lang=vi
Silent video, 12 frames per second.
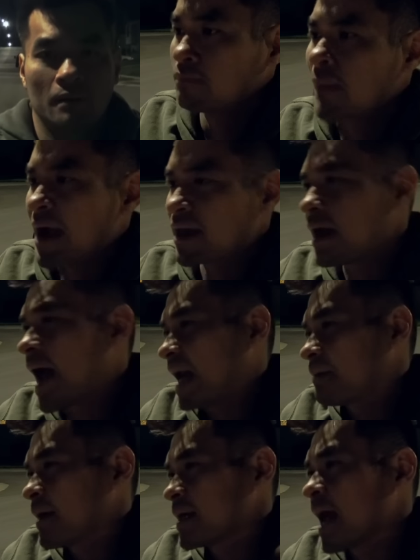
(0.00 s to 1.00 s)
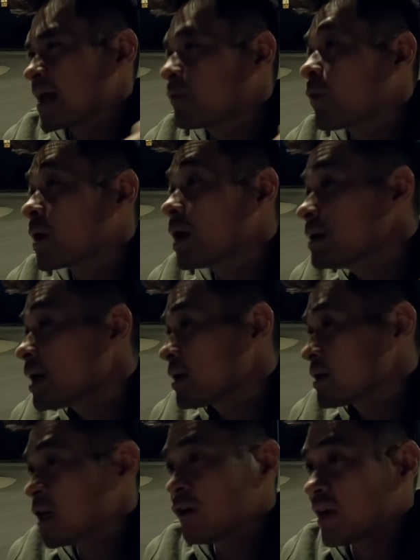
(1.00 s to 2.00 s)
Bạn chơi hàng là bạn chơi hàng trong quá khứ
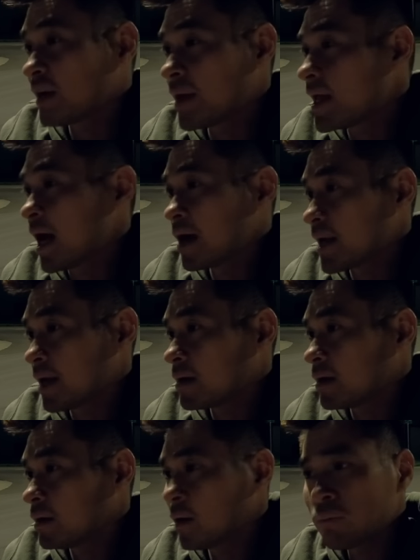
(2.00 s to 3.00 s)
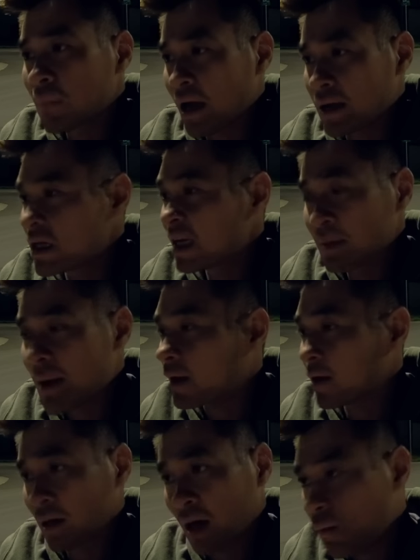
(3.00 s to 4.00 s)
chứ không phải là bây giờ nha. Lúc mà trước khi bị bắt
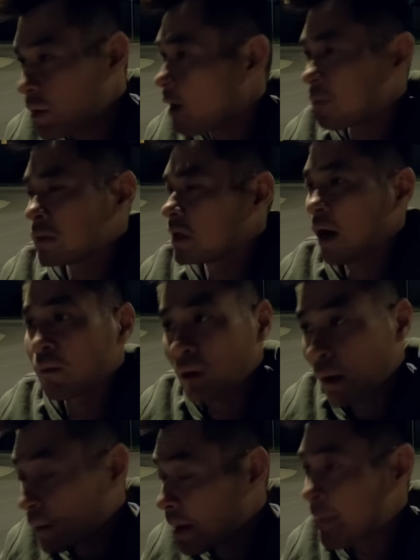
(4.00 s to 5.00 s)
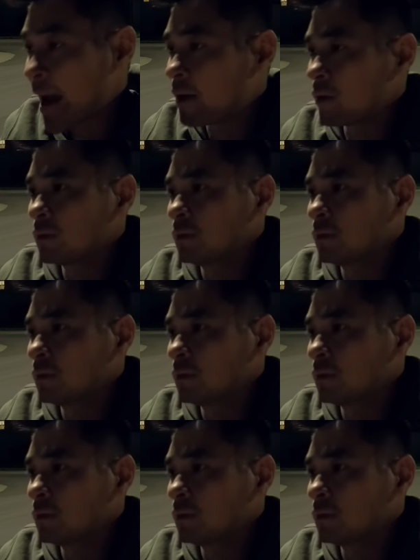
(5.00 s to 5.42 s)
là không có bạn bè luôn.